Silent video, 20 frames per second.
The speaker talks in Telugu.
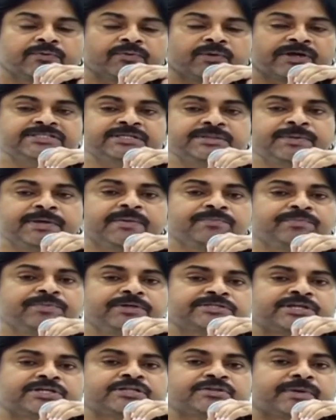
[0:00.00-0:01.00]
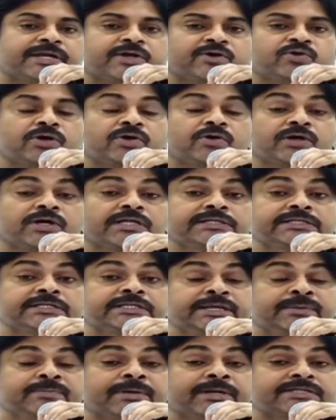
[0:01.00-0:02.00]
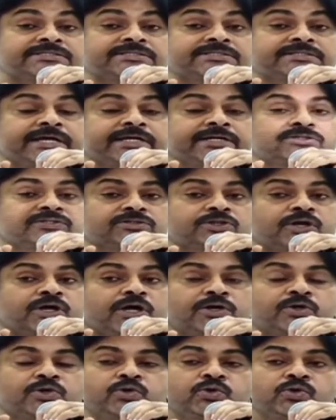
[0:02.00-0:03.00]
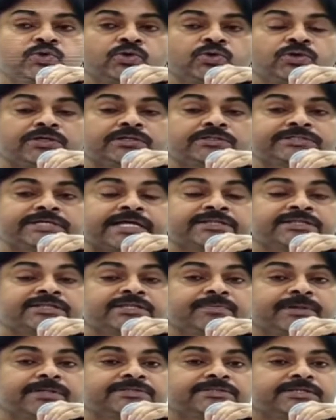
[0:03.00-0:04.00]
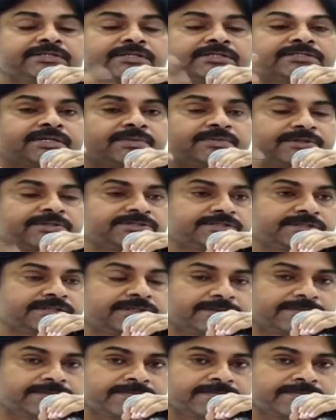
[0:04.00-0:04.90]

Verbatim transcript: వైసీపీ ఎంపీకి జరిగింది మన గొడవ కాదు ఇది మన స్టేట్ తాలూకు శాంతి భద్రతల సమస్య